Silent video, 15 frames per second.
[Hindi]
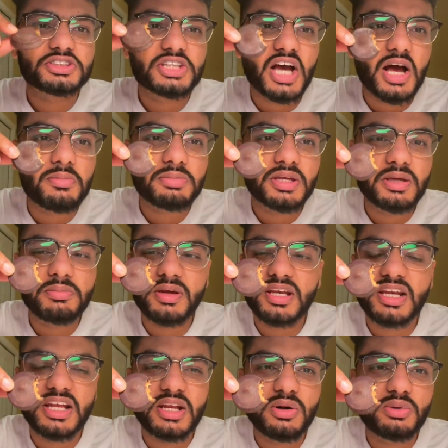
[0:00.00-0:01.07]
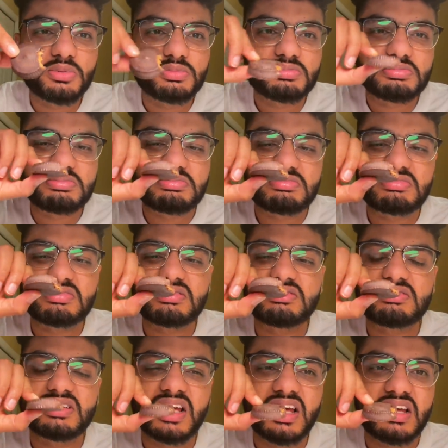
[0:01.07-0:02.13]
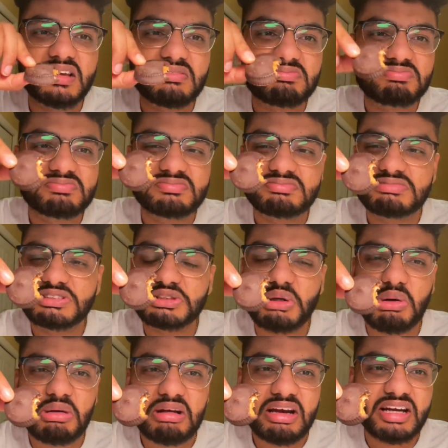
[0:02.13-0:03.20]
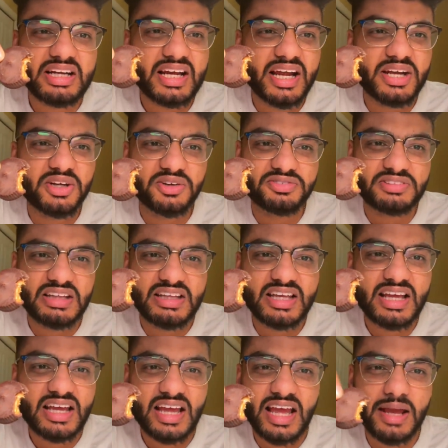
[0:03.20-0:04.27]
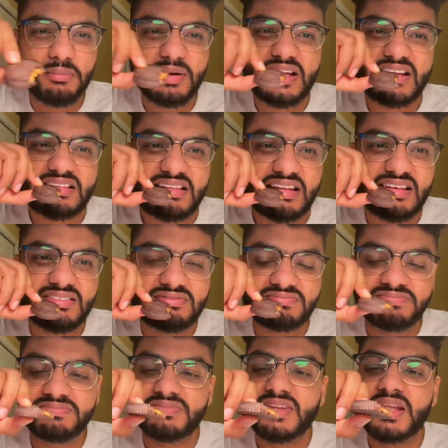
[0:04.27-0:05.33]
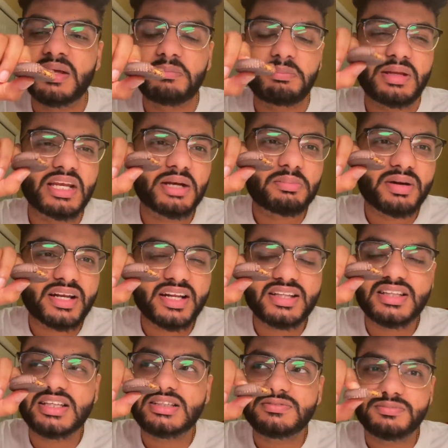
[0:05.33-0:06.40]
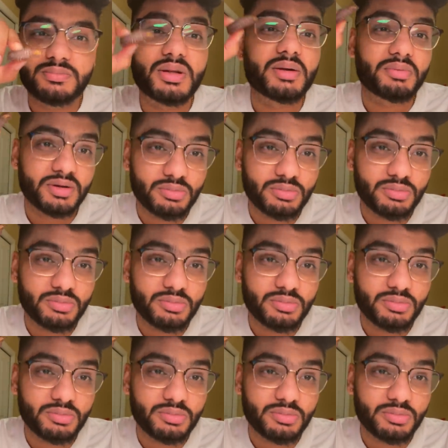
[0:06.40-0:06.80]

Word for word: शाम की मैं ले रहा हूँ ये चॉकलेट काइंड ऑफ थिंग है है बड़ी गंदी पीनट बटर है अंदर पीनट बटर